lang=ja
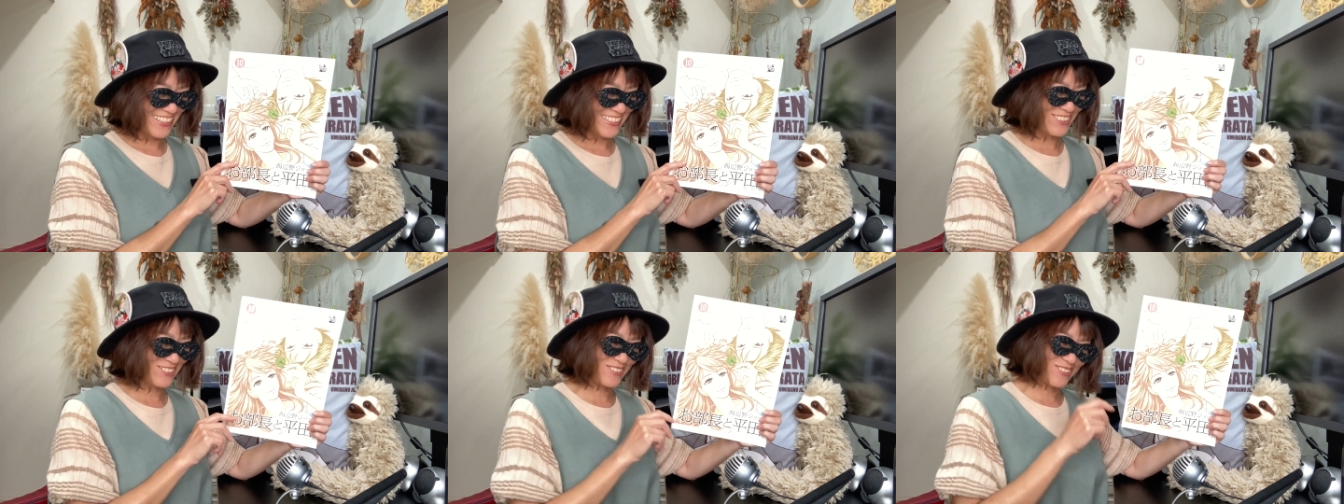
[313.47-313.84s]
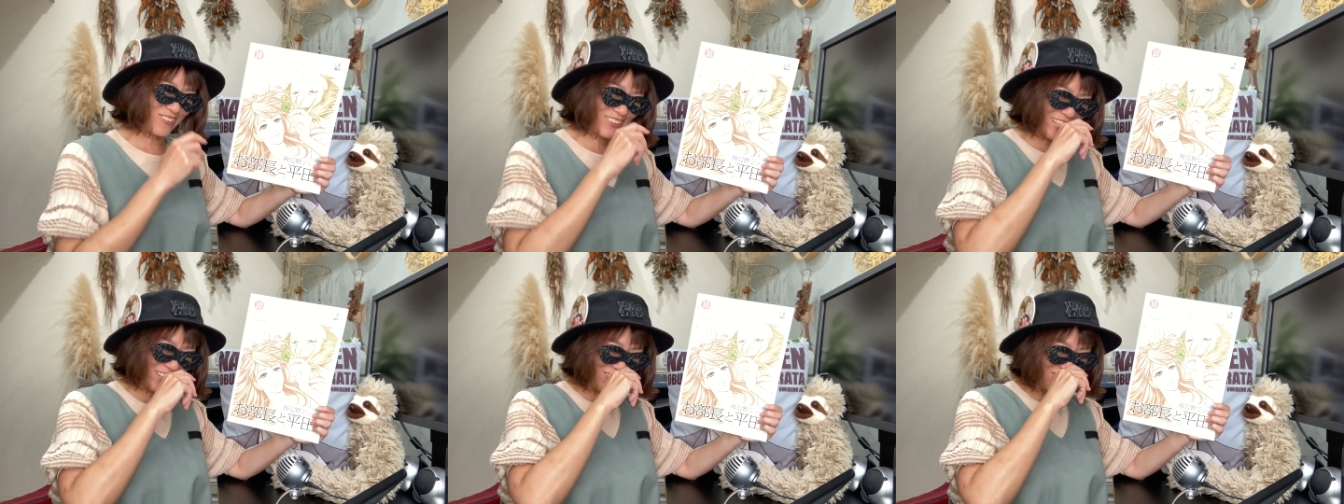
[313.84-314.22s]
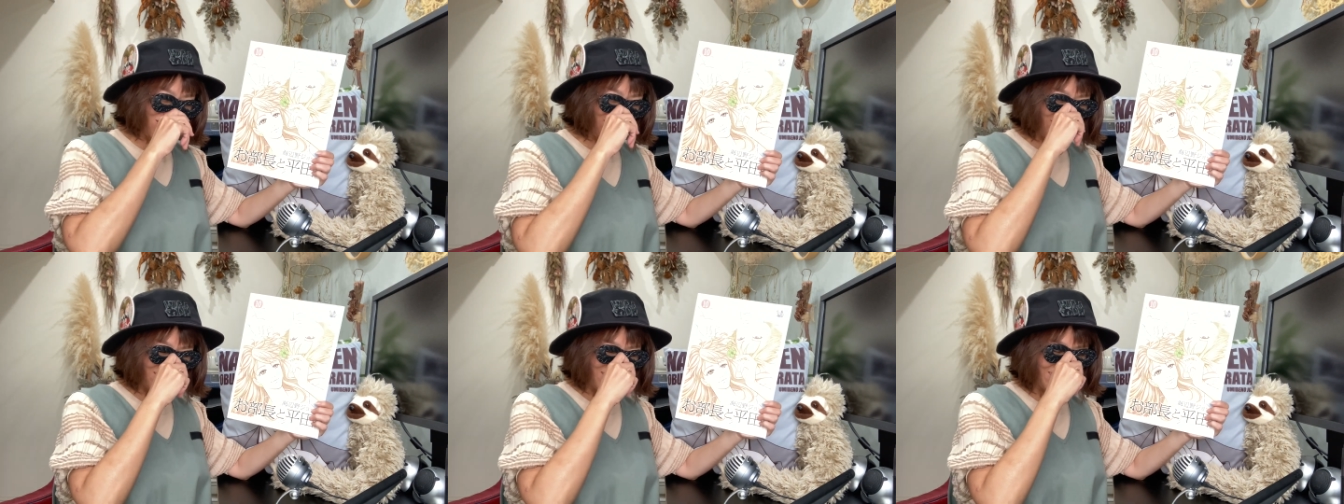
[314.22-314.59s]
ちょっと
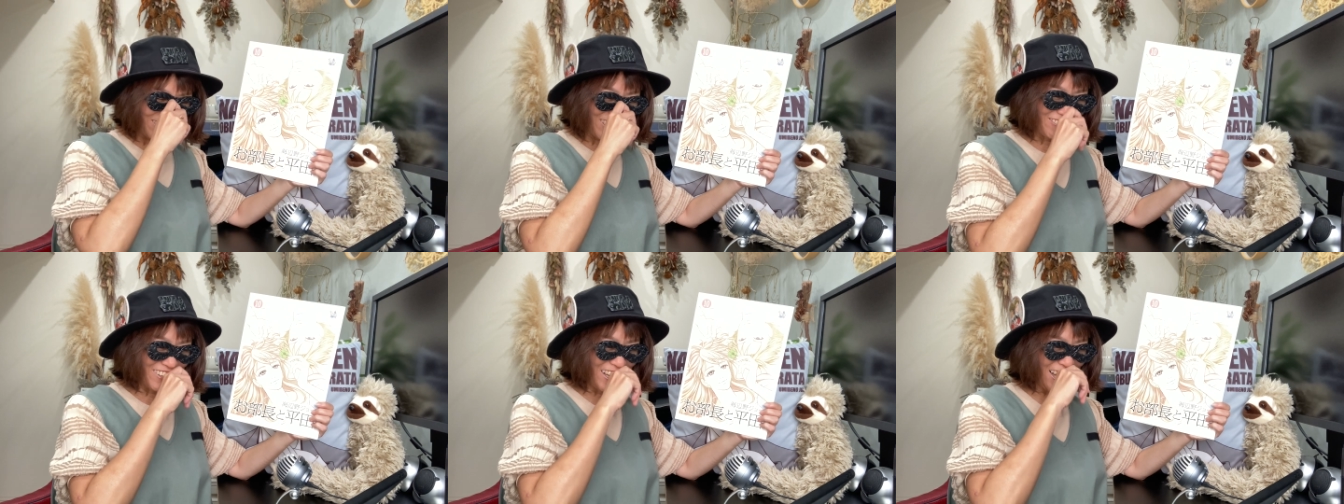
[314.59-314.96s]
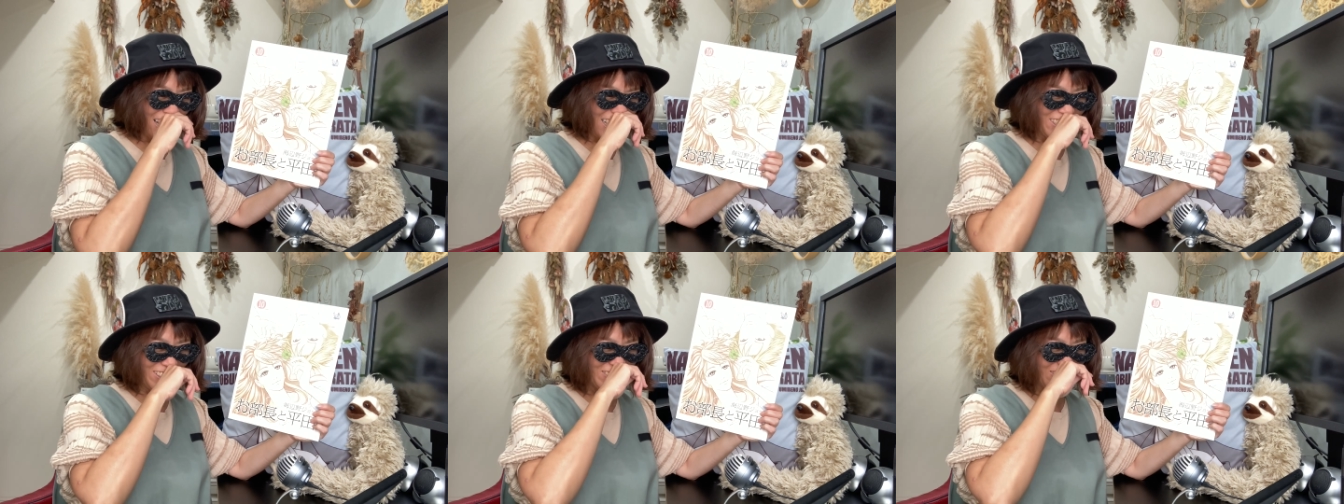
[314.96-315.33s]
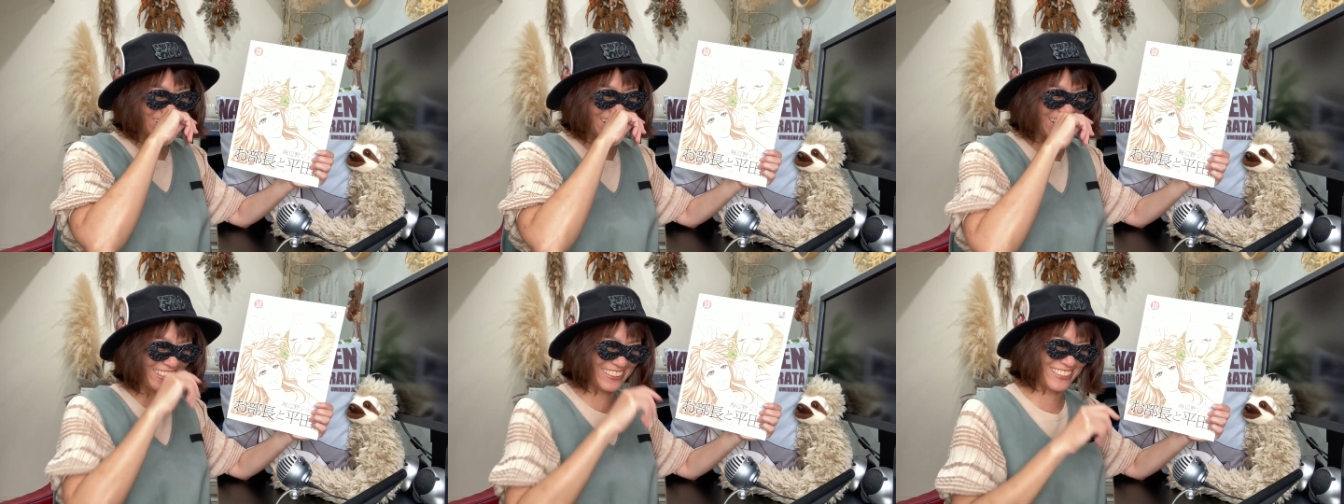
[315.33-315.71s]
コケコッコっていう名前ちょっと
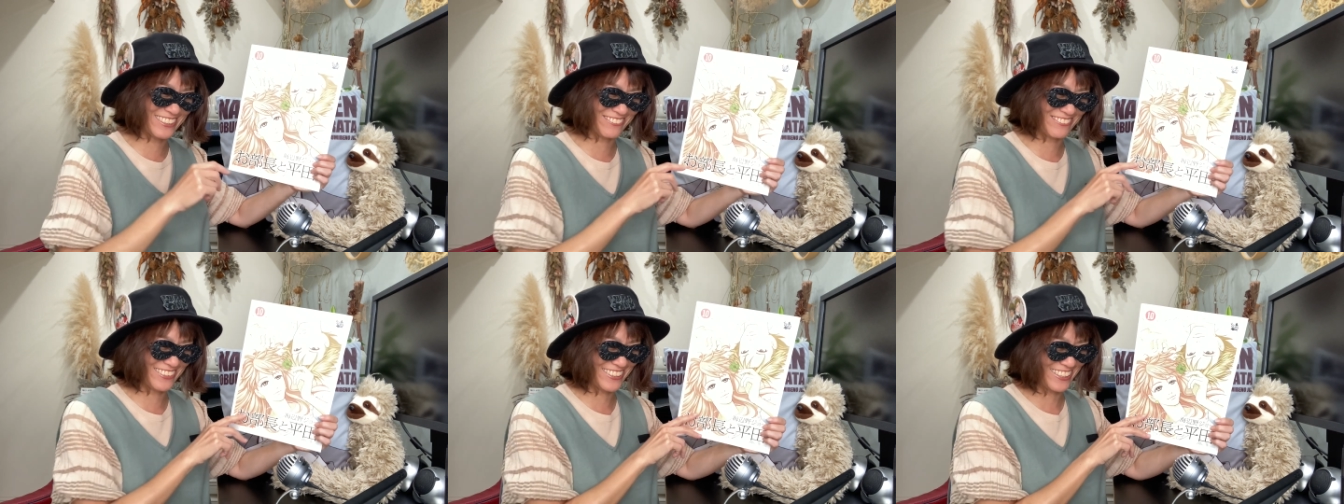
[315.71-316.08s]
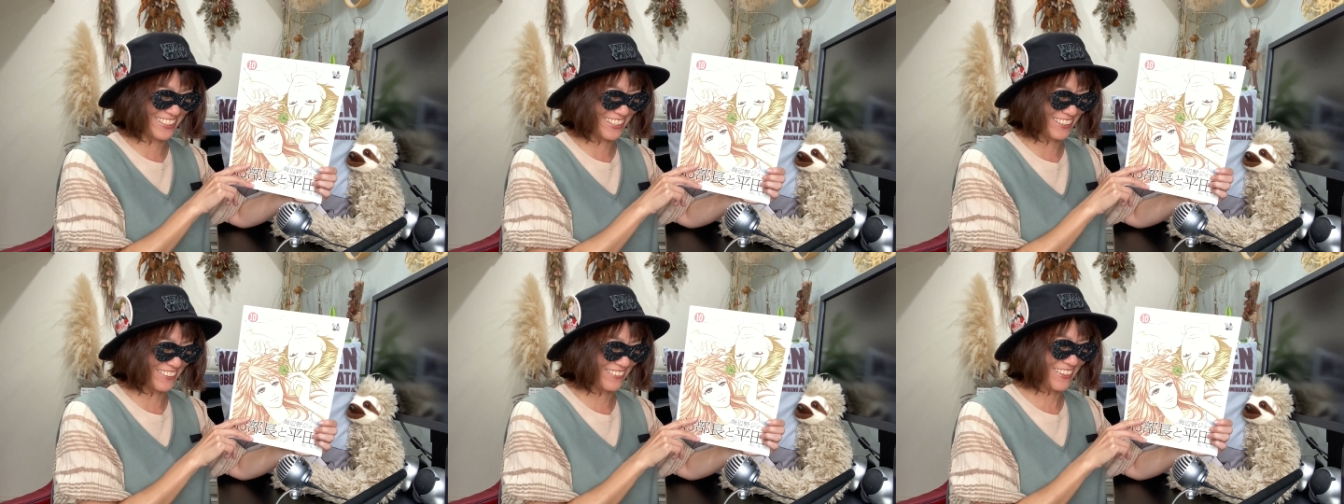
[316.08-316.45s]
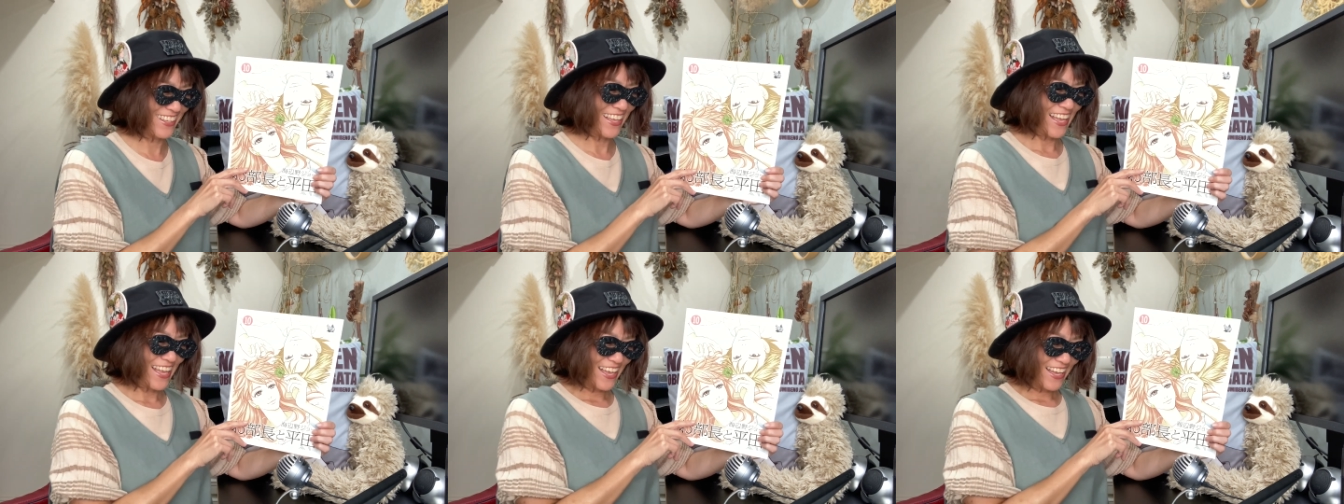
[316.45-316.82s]
笑ってしまったけどあ
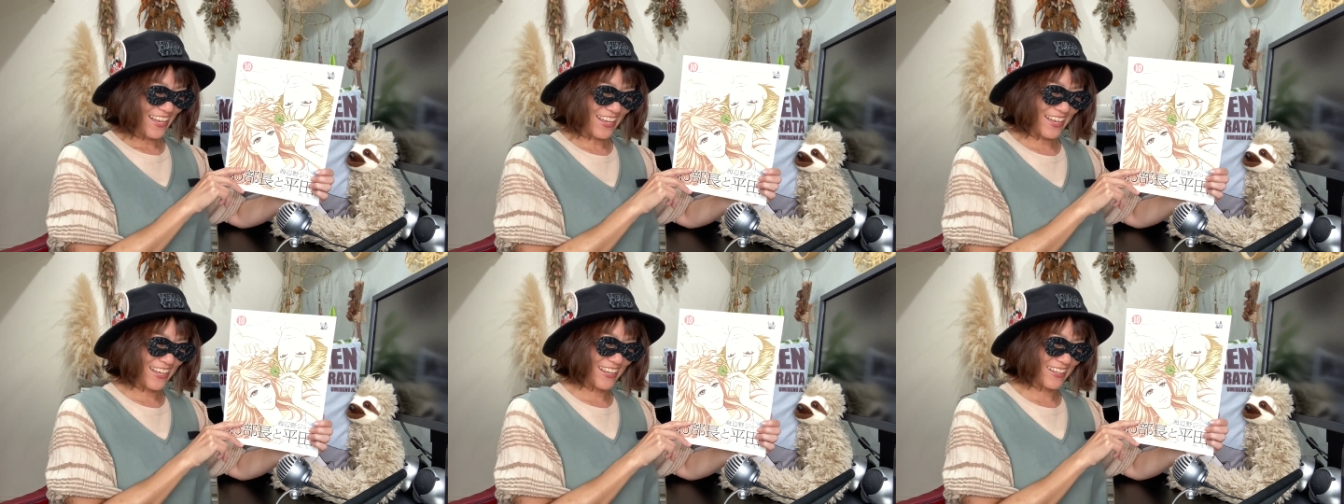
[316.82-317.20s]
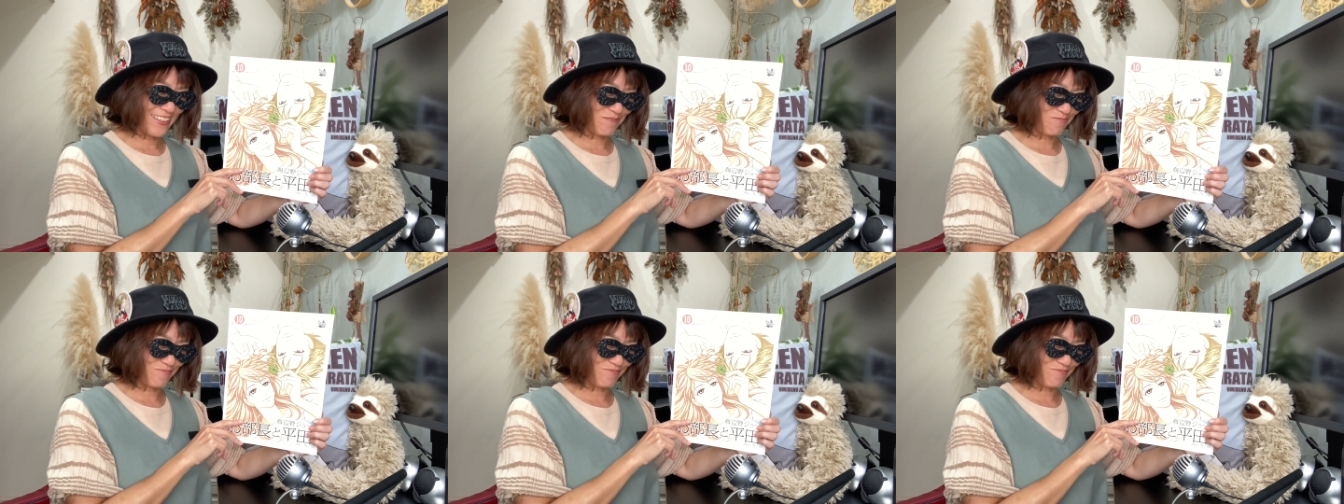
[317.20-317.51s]
あ